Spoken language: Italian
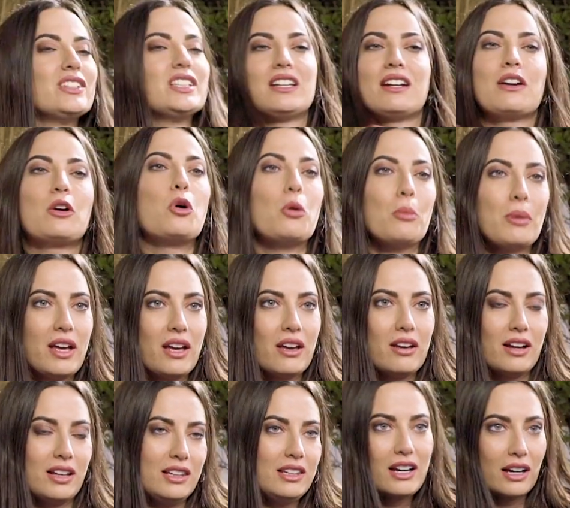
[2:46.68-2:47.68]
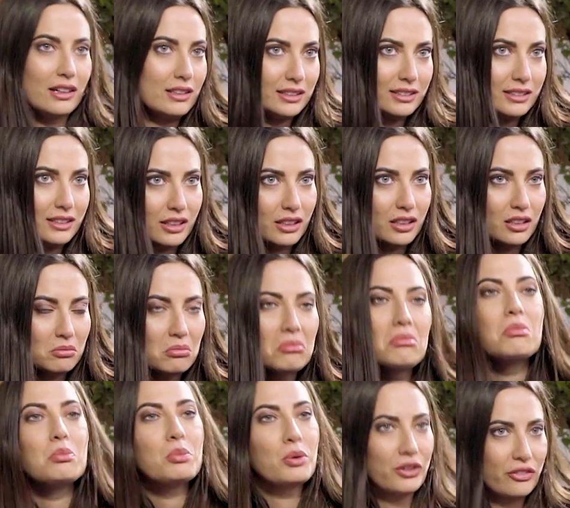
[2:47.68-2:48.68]
vedere com'è agli altri,
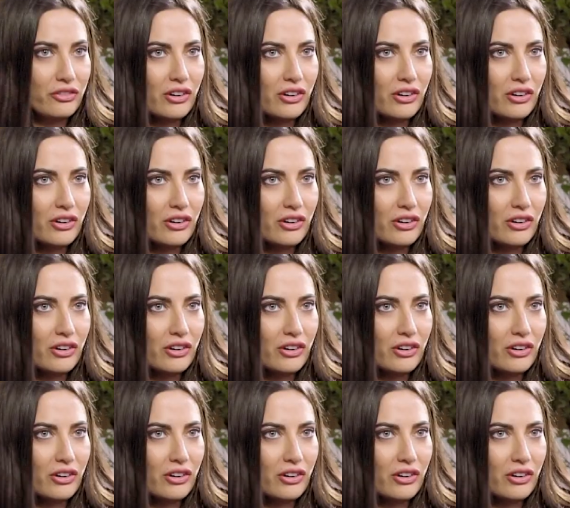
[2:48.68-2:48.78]
puoi